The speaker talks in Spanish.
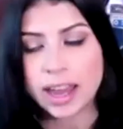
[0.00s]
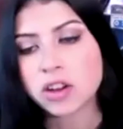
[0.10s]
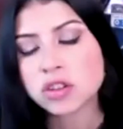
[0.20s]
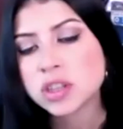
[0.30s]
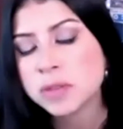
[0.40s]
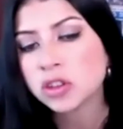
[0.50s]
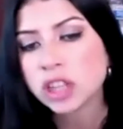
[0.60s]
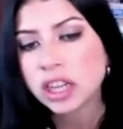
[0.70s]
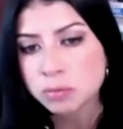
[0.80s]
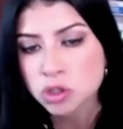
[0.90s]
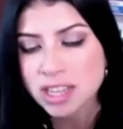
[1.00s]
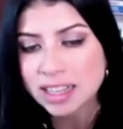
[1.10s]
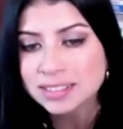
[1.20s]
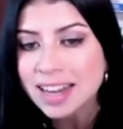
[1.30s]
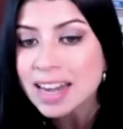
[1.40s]
conocimiento tenemos del
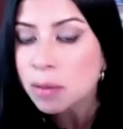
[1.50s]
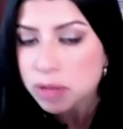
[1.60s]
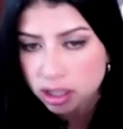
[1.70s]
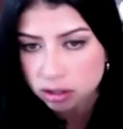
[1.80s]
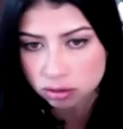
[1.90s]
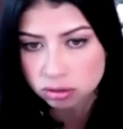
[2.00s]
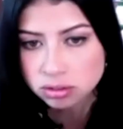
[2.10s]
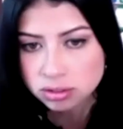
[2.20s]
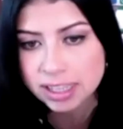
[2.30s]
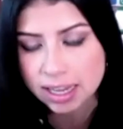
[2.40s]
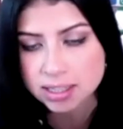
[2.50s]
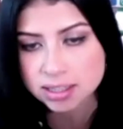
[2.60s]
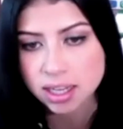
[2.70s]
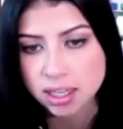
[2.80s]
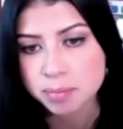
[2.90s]
entrenamiento de este
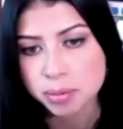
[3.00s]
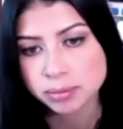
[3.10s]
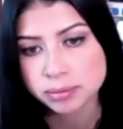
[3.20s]
equipo?